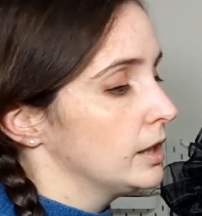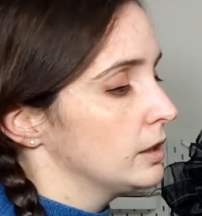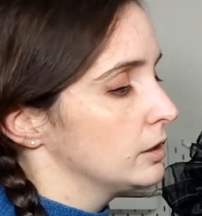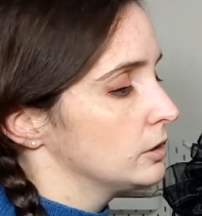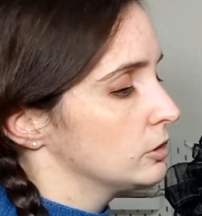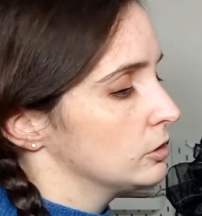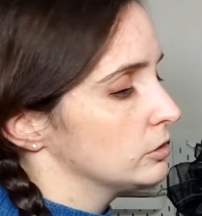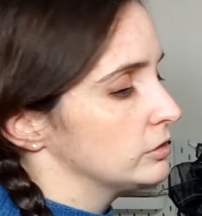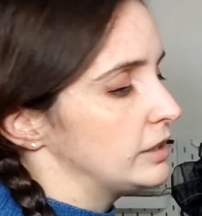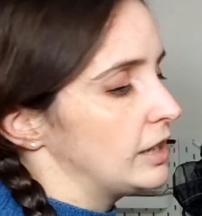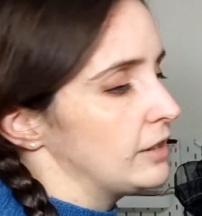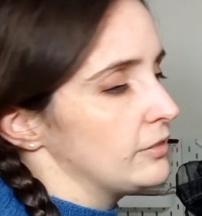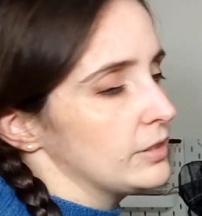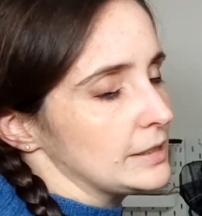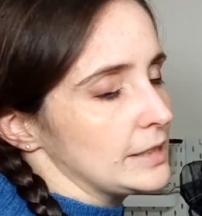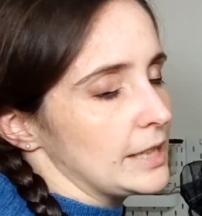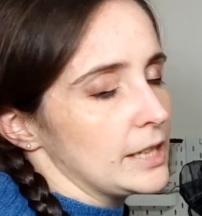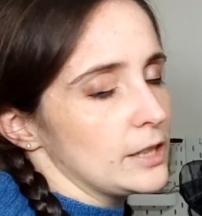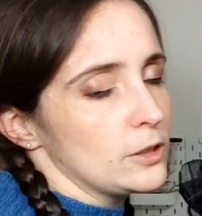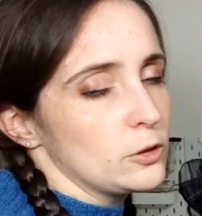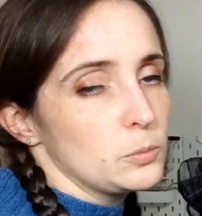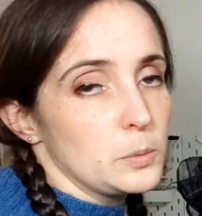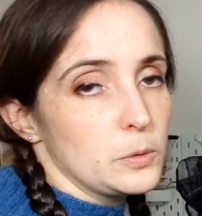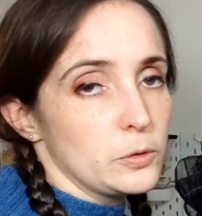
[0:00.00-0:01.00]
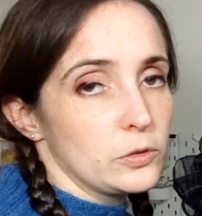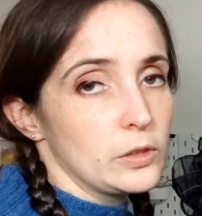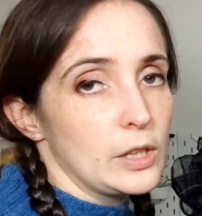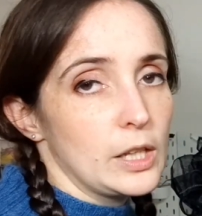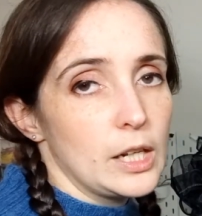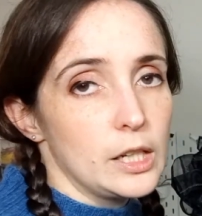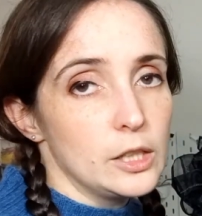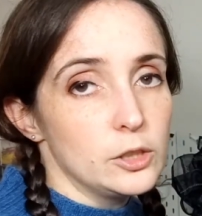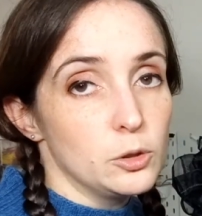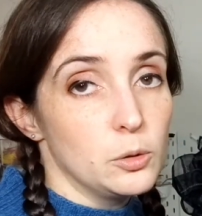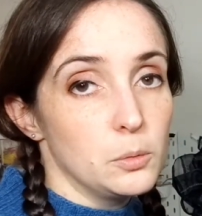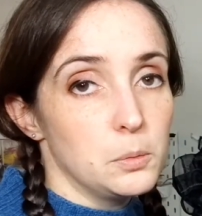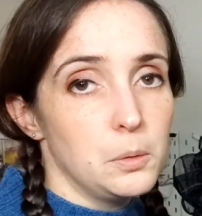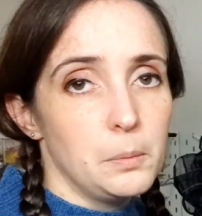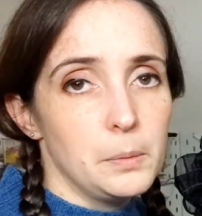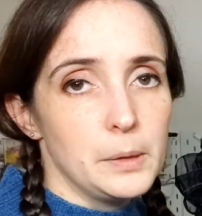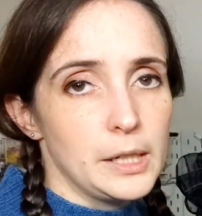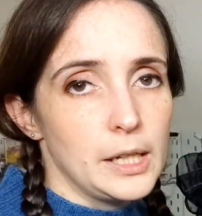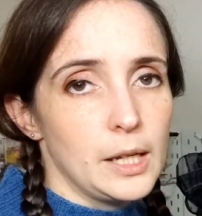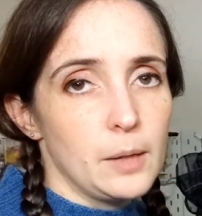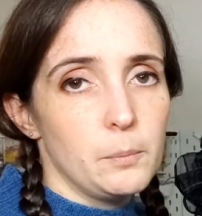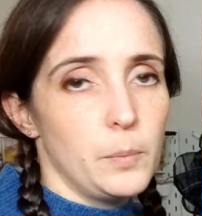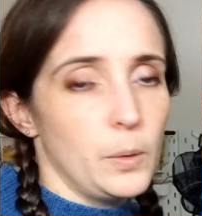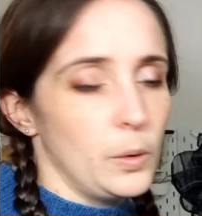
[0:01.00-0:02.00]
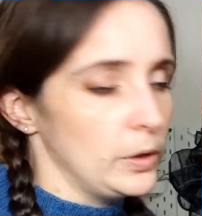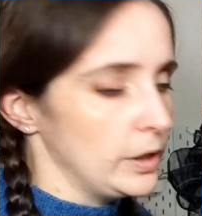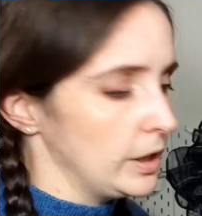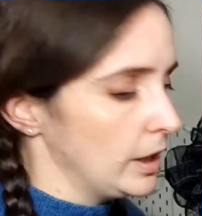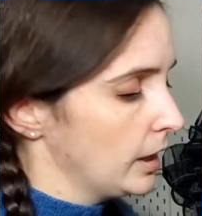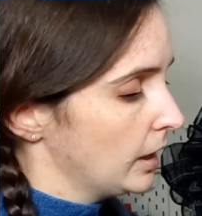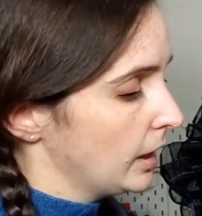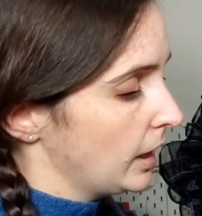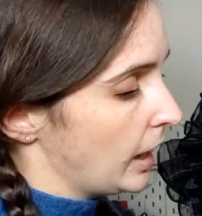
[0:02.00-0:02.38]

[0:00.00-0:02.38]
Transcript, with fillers: non devi andare a spostarle dopo perché poi